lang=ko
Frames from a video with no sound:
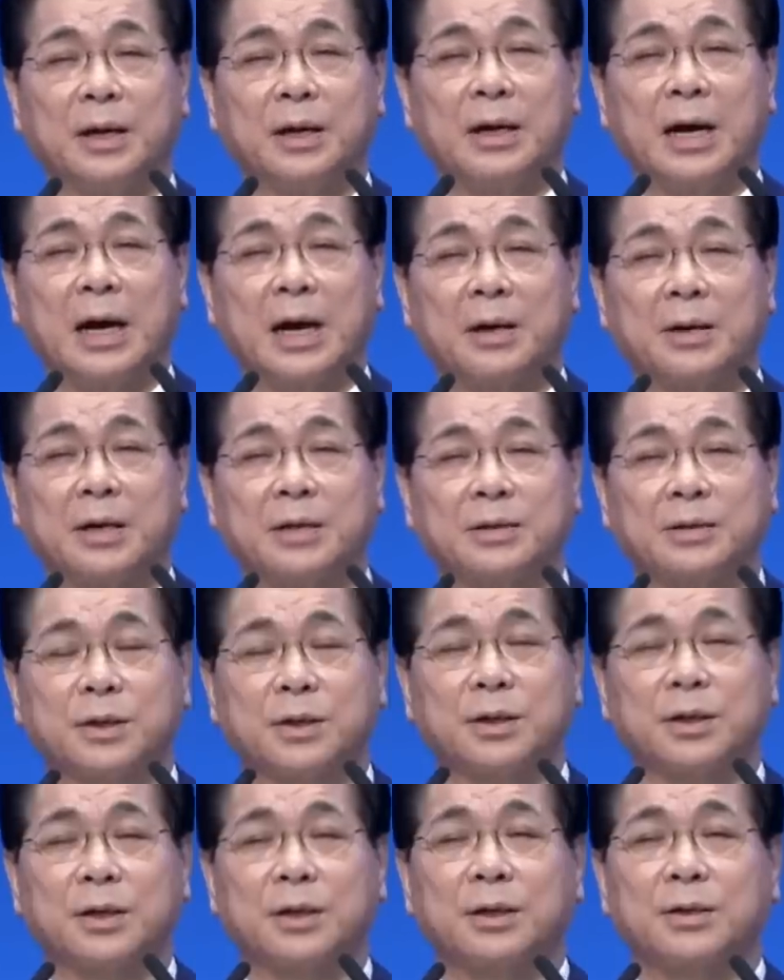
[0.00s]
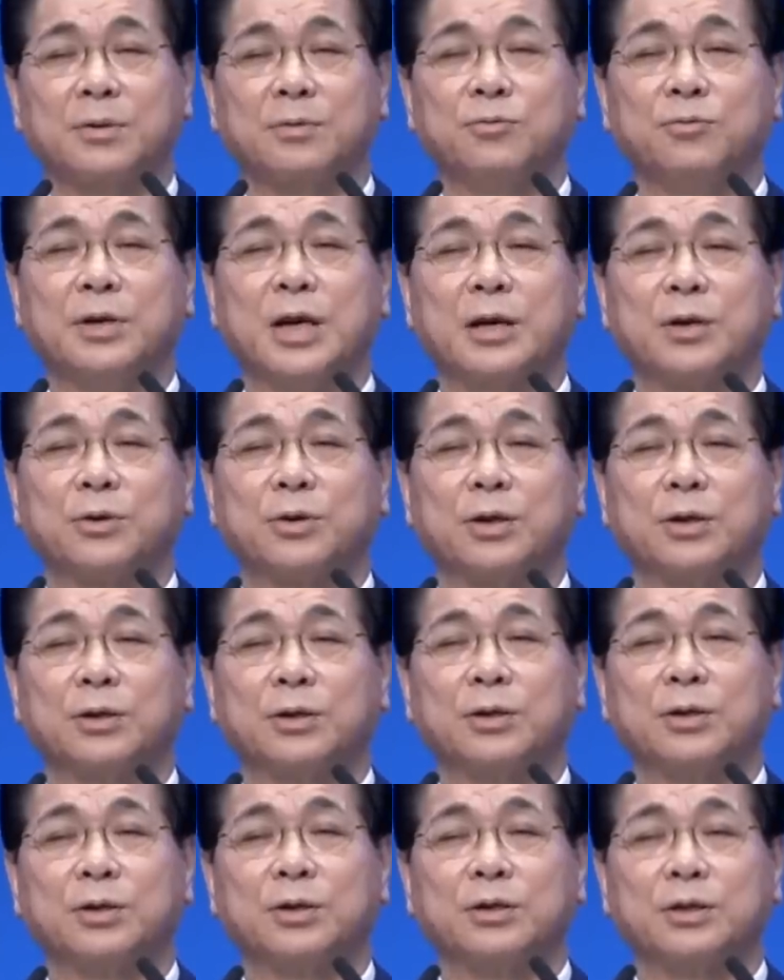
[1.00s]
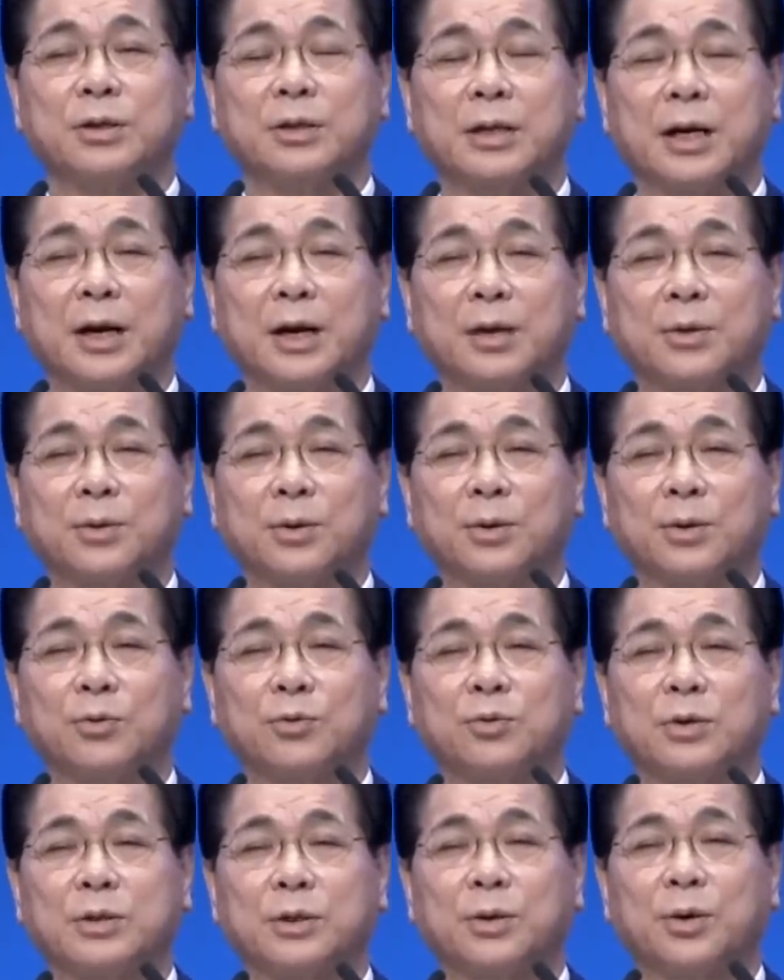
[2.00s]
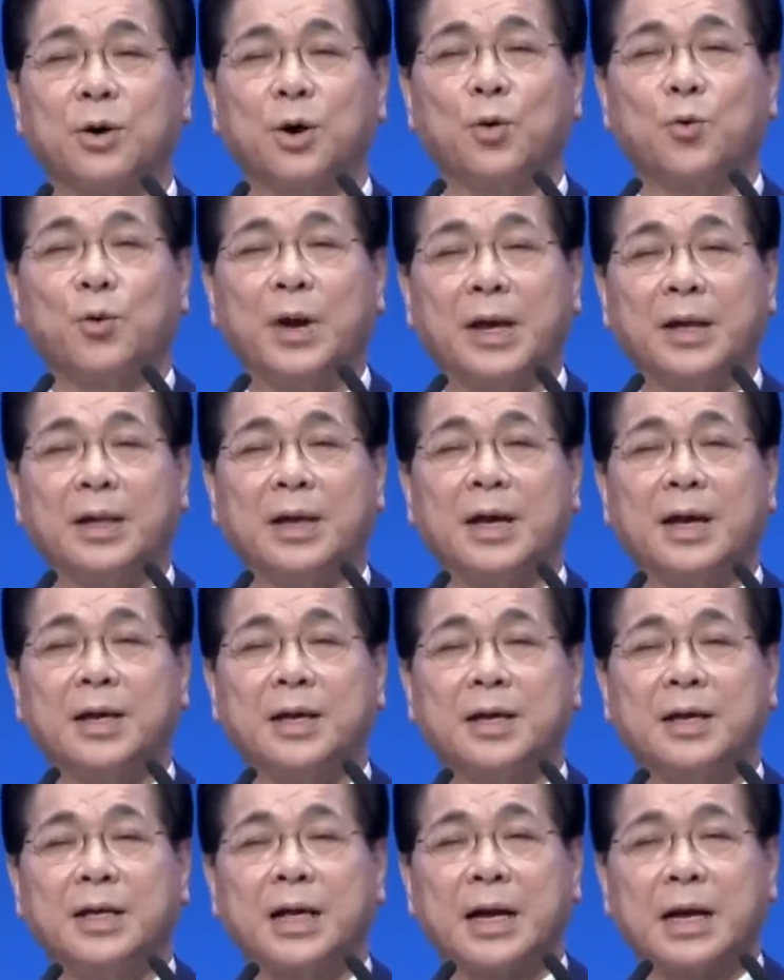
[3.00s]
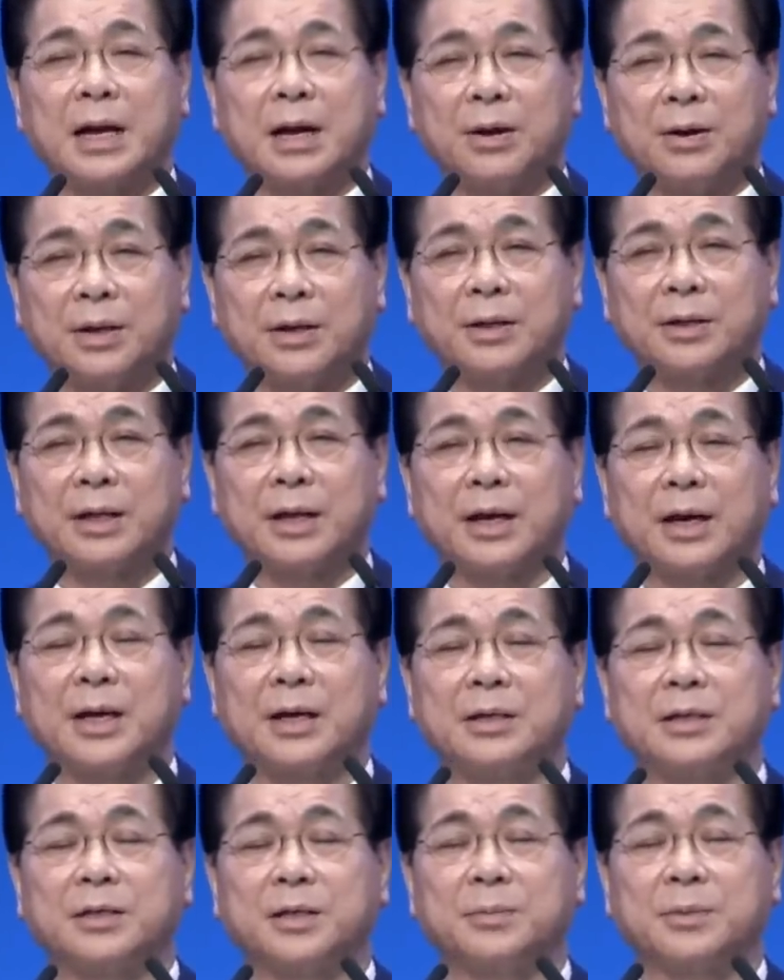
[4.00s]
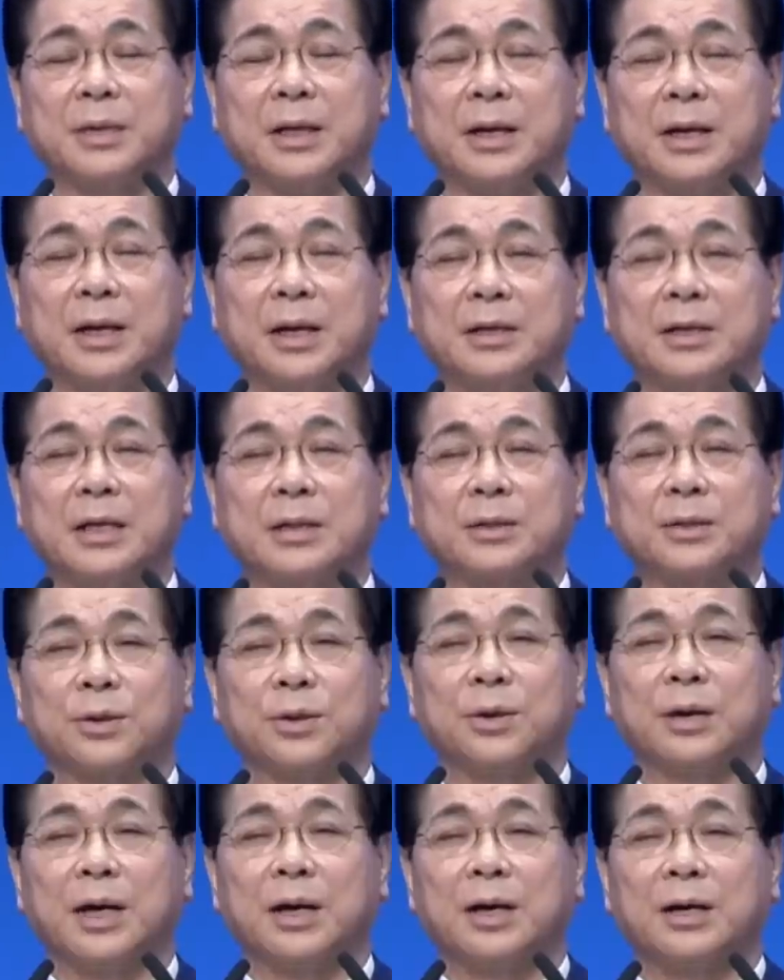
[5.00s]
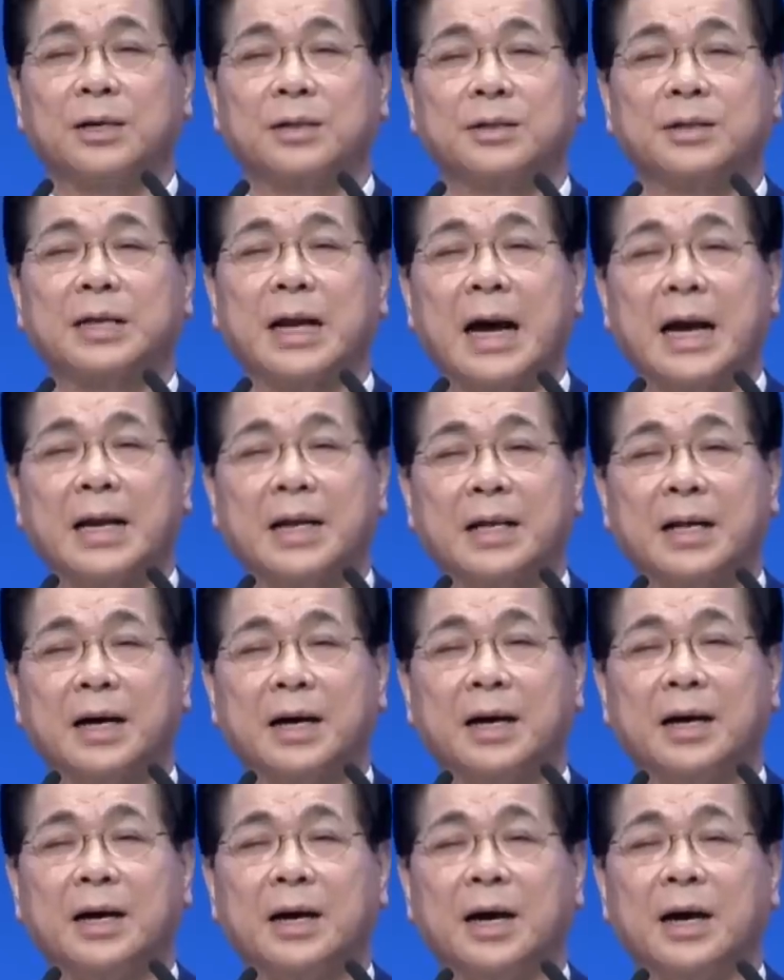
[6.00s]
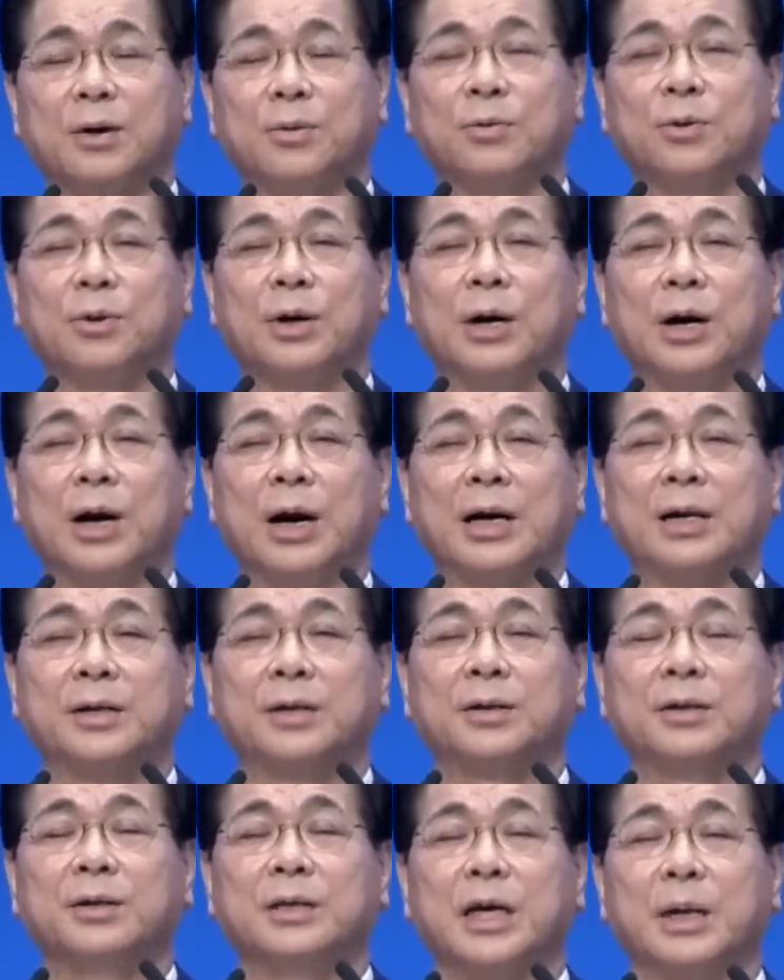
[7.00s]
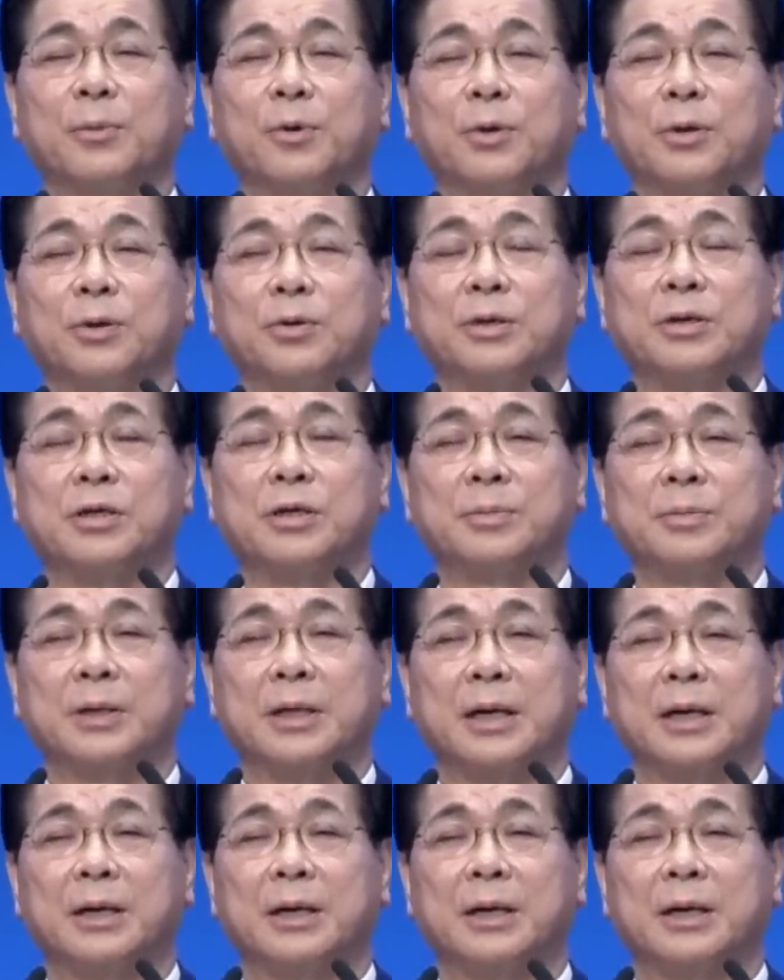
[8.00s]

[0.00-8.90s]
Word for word: 하나님께서 우리의 기도를 들으실 때가 있고 둘째로 왜 기다리라고 하는 때가 있습니다. 셋째로 그것은 아니다 하고 하는 응답이 올 때도 있습니다.